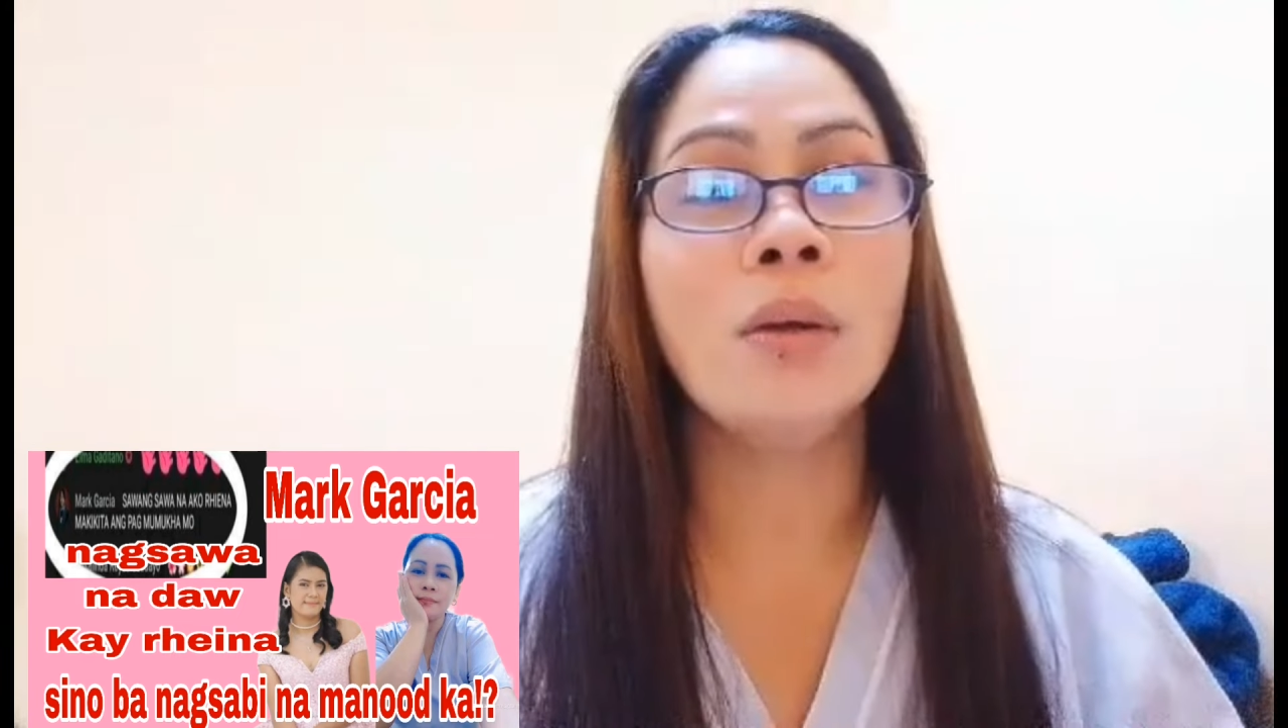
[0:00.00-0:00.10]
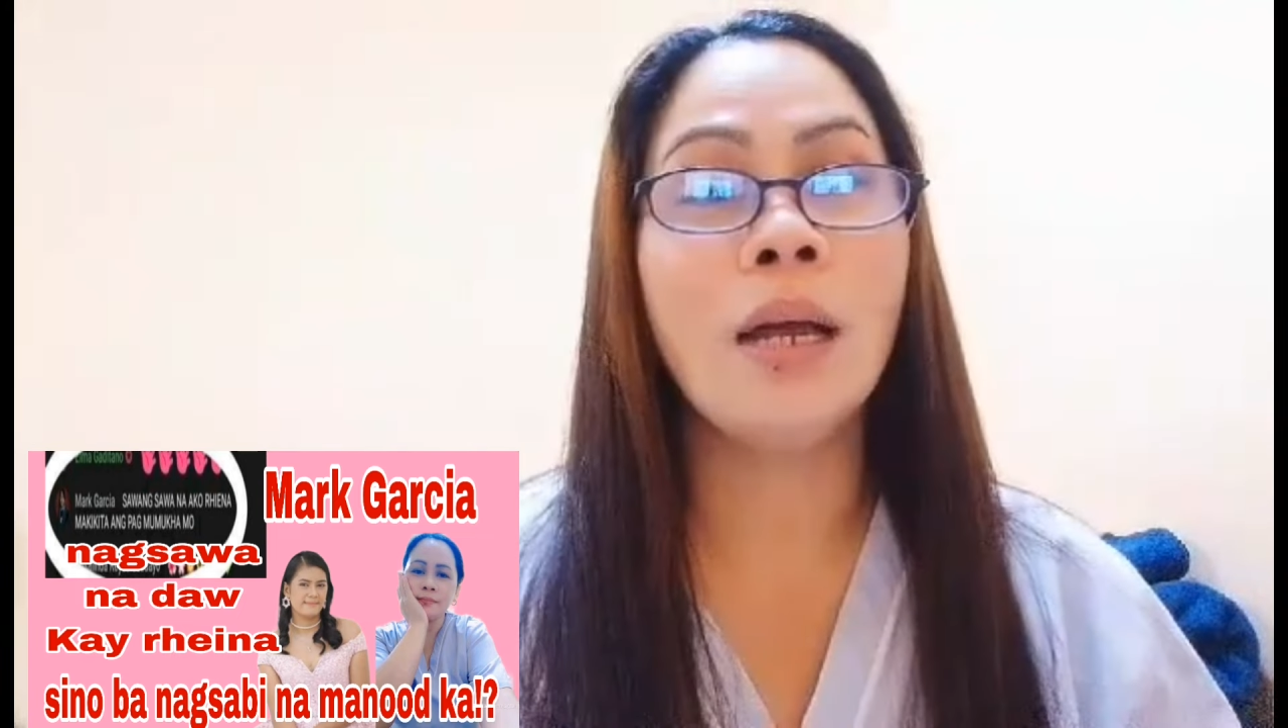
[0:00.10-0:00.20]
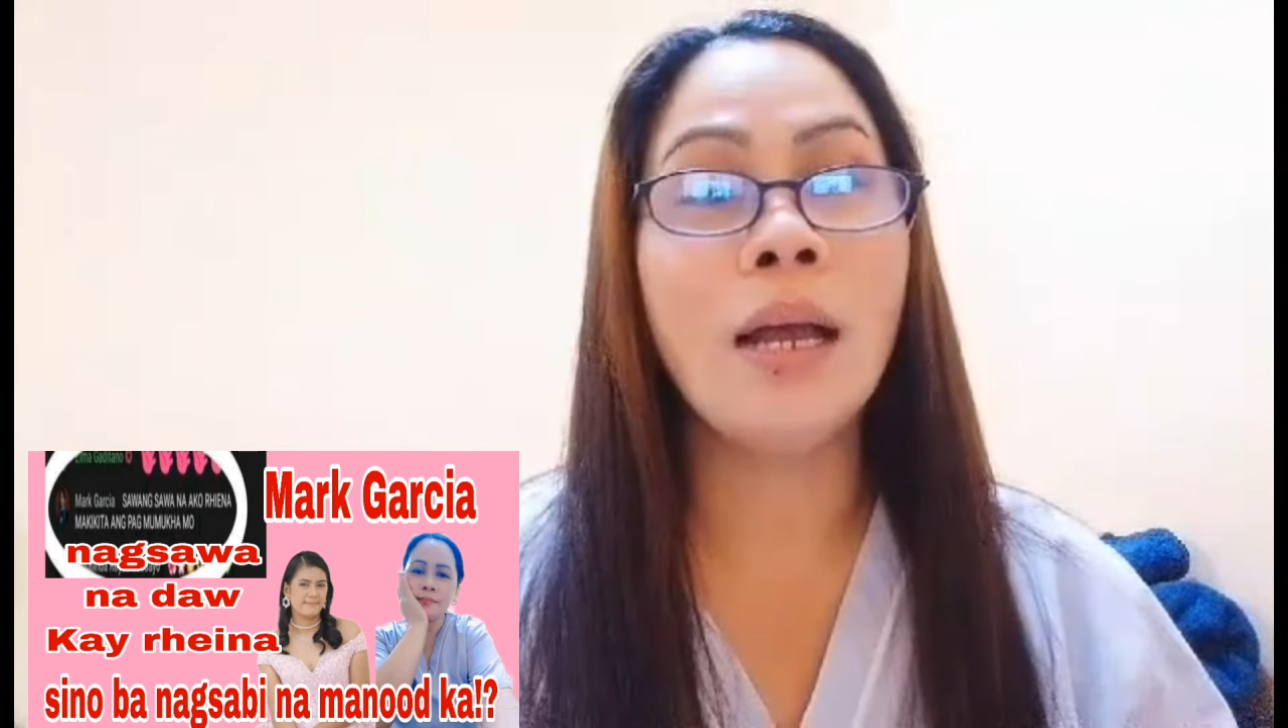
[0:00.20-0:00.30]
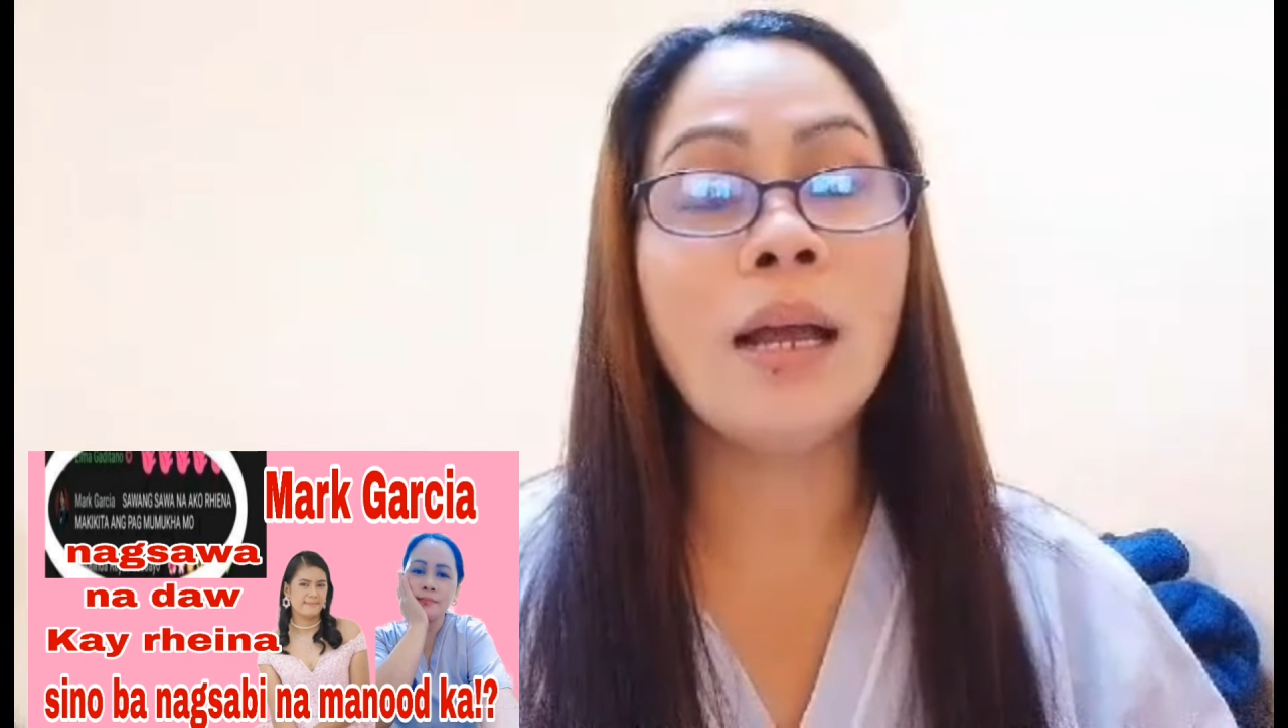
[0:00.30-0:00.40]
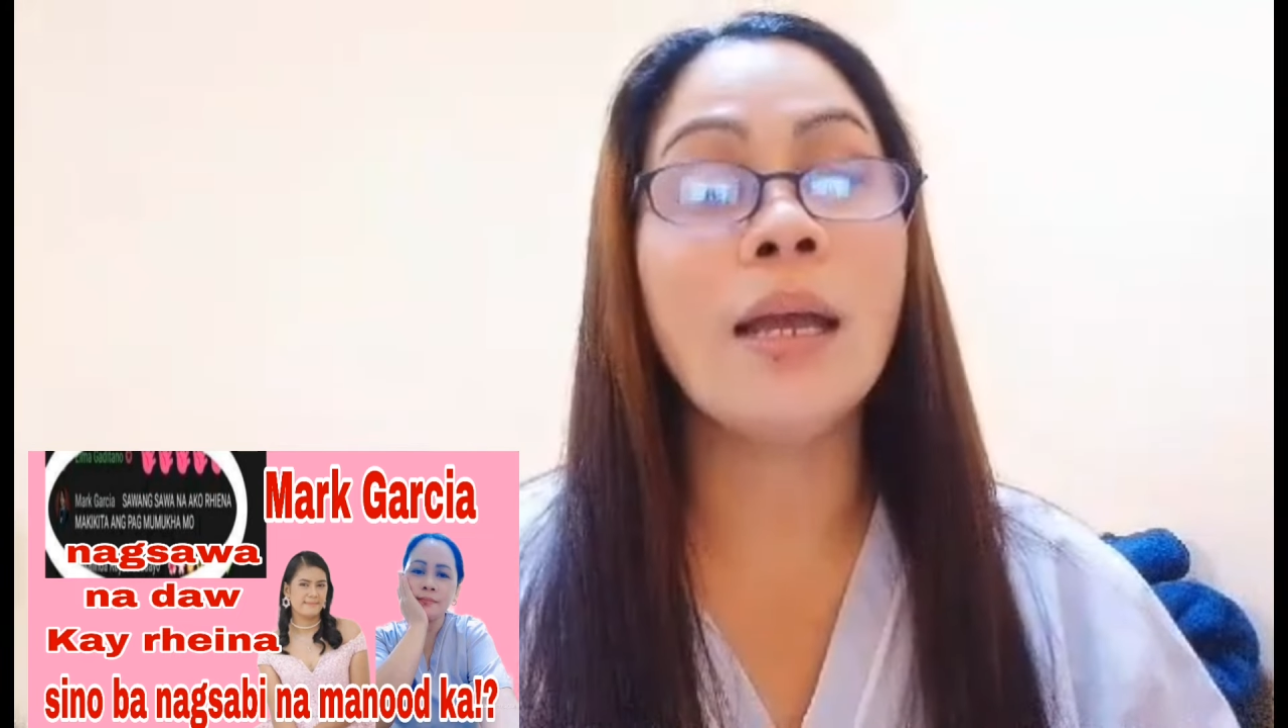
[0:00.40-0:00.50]

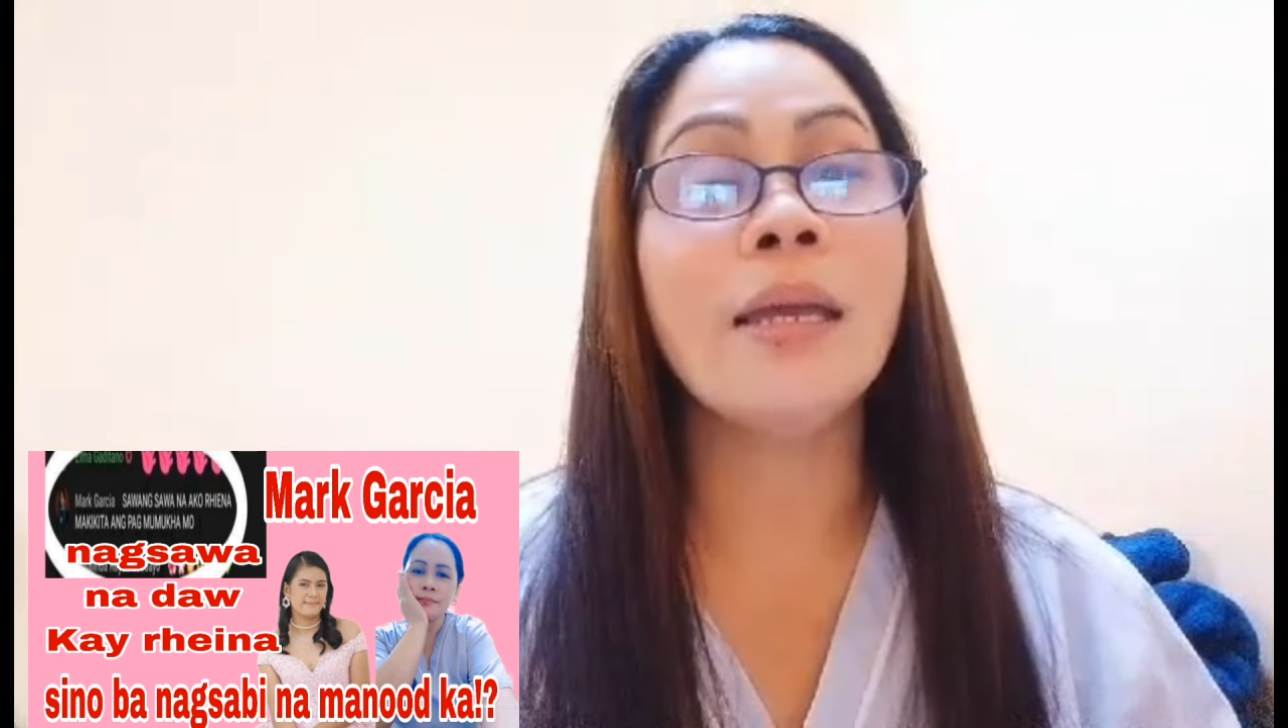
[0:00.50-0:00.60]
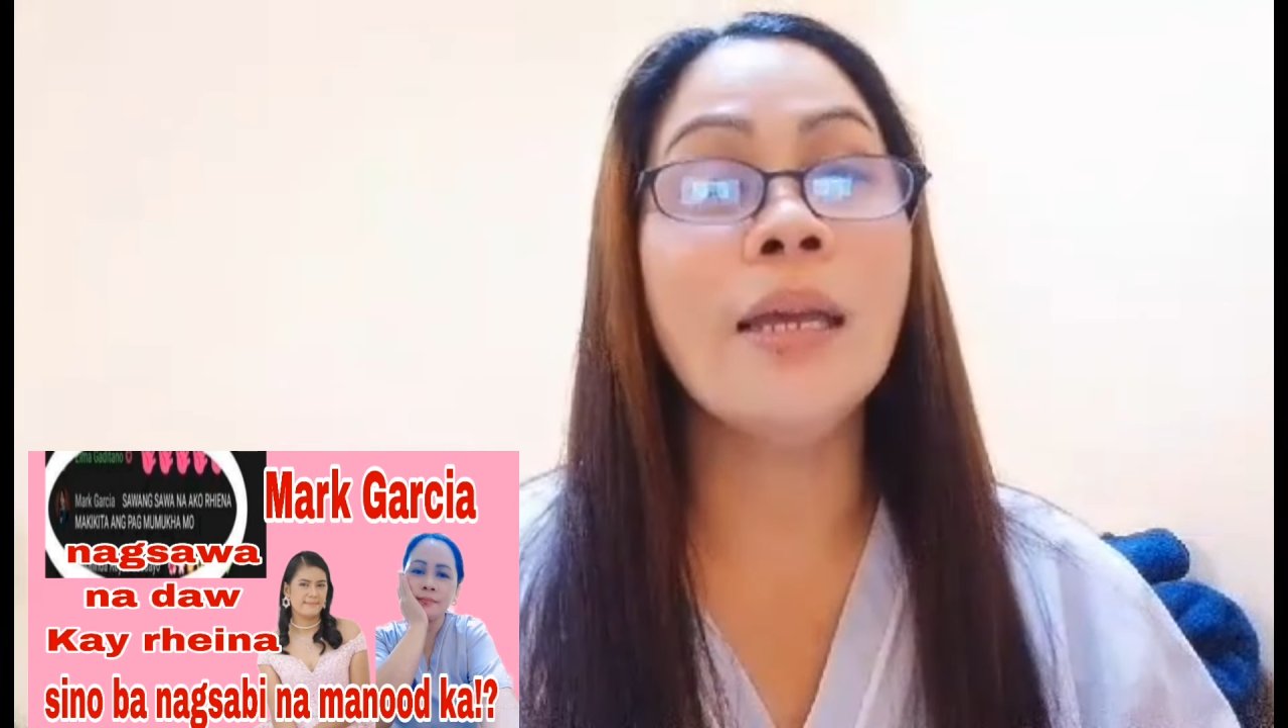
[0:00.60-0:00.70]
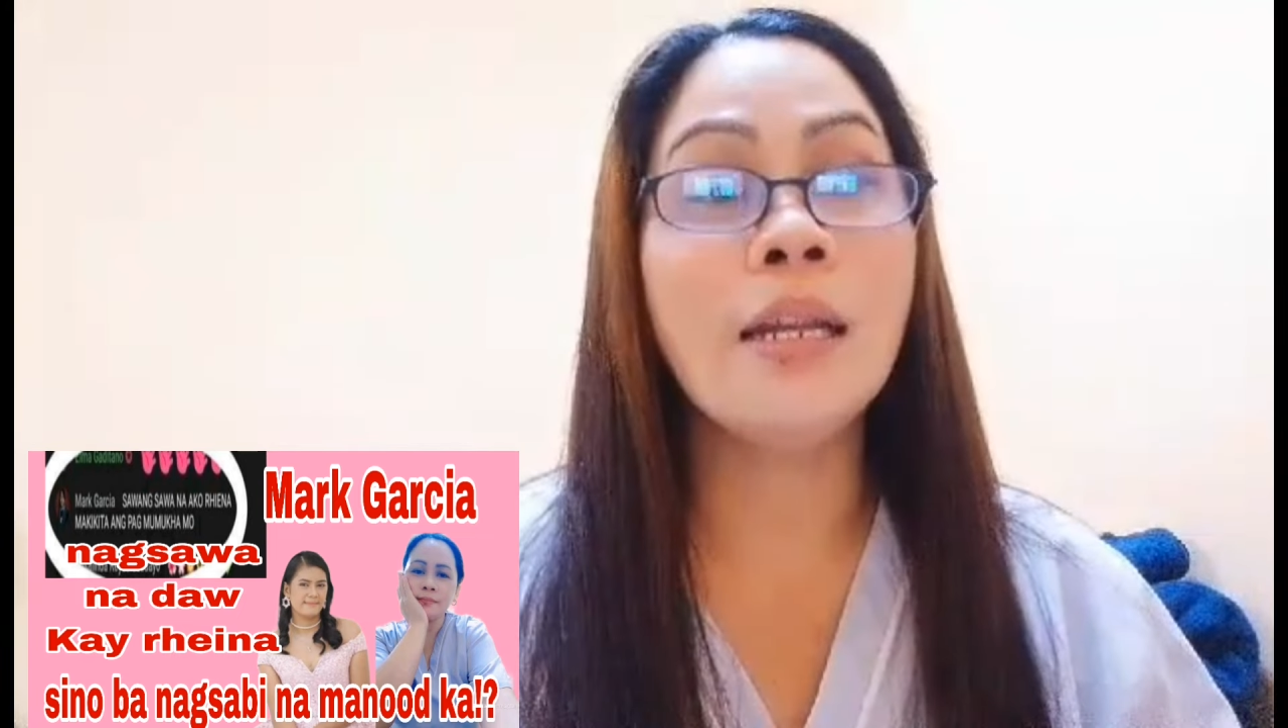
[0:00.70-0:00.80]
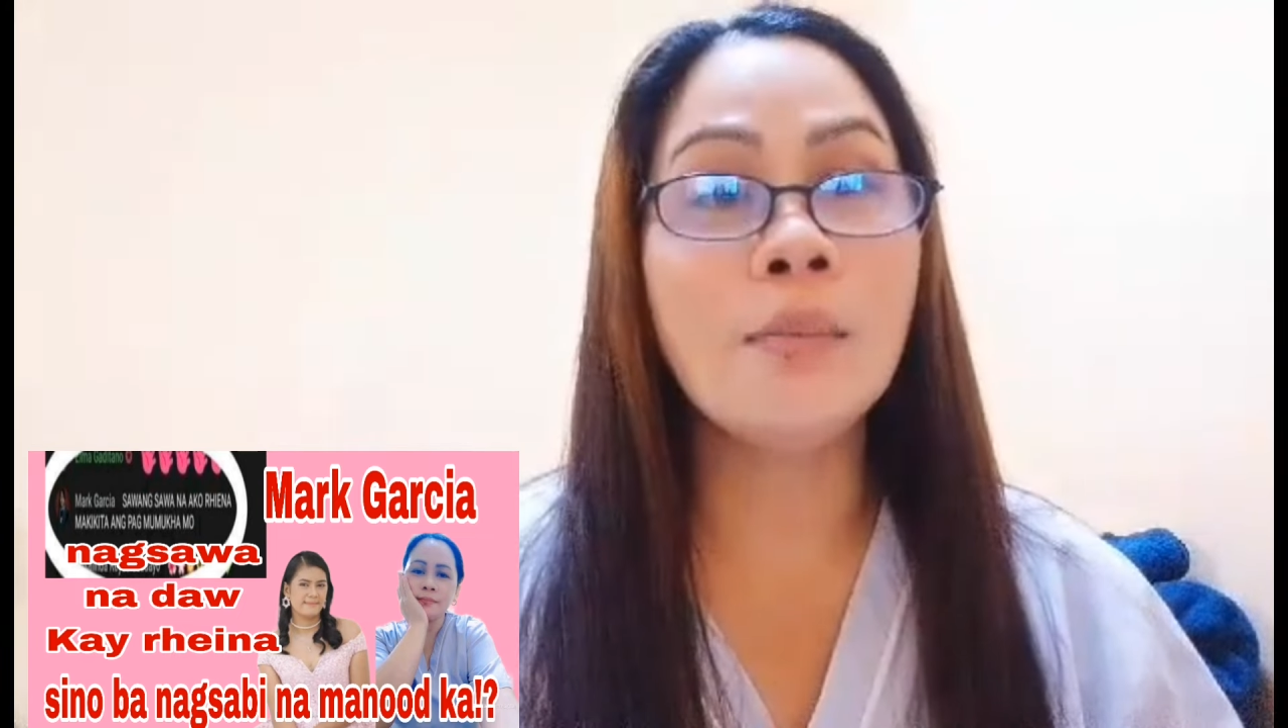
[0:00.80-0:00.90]
Ha, yan